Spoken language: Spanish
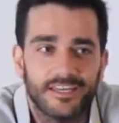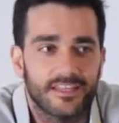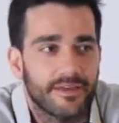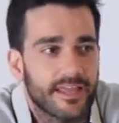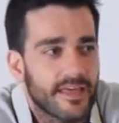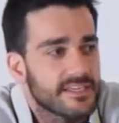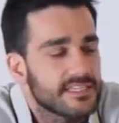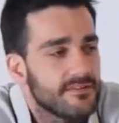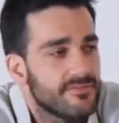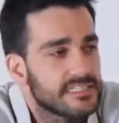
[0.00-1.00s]
También
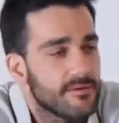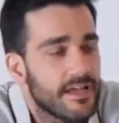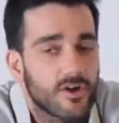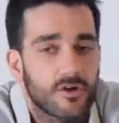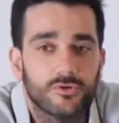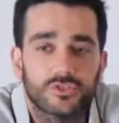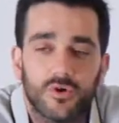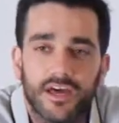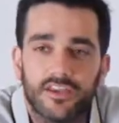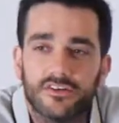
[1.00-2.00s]
gracias al festival, yo como
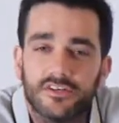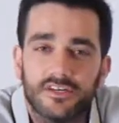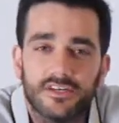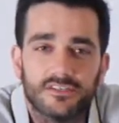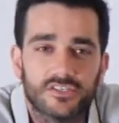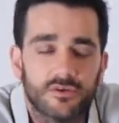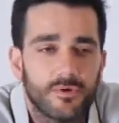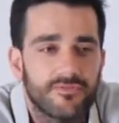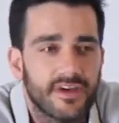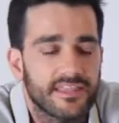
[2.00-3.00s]
usuario soy
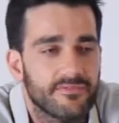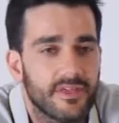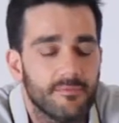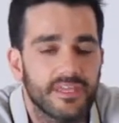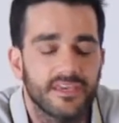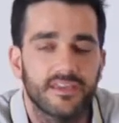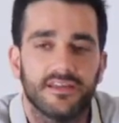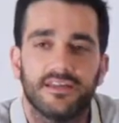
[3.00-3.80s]
muy fan de filming